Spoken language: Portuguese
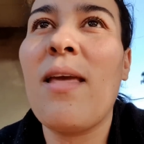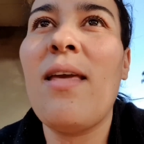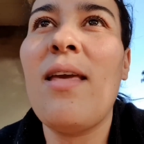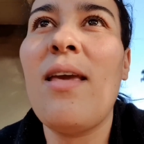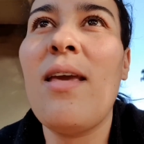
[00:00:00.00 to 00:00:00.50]

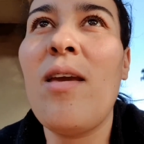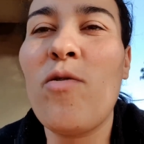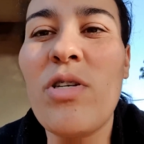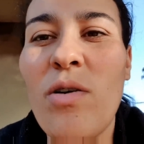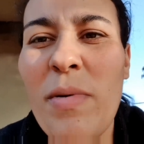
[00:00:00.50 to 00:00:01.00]
E
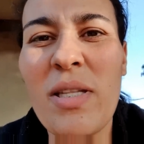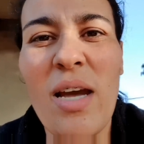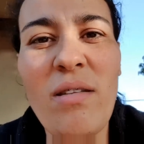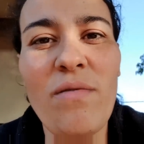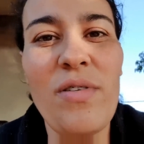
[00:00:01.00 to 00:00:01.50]
eu tinha
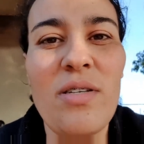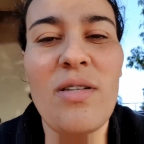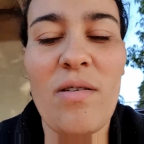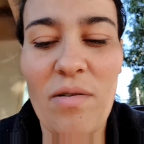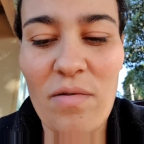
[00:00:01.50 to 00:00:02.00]
comentado no vídeo
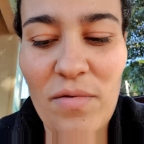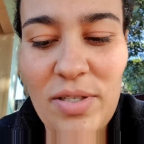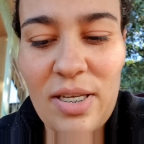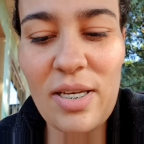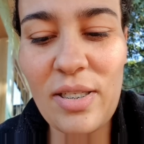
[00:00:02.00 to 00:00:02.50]
anterior com
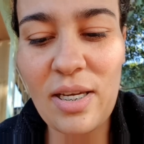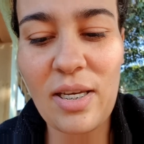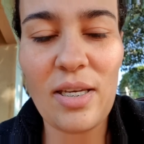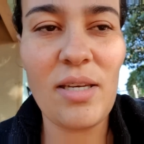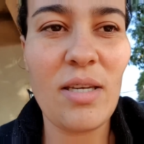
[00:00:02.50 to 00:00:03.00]
vocês, né,
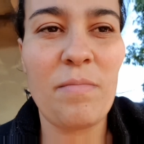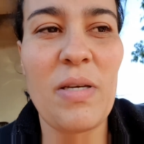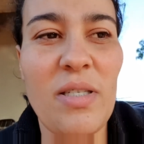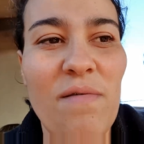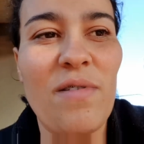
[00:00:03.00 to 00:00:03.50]
que
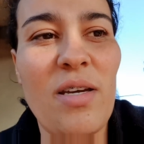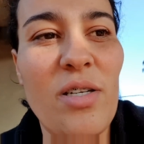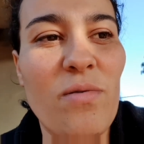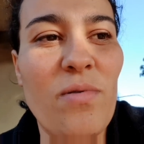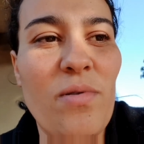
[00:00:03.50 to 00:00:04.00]
mês que
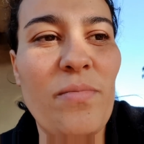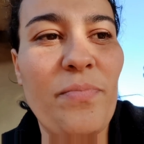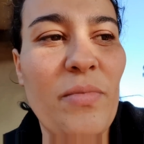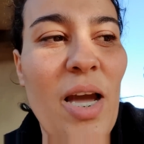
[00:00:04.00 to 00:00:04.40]
vem, acho que eu...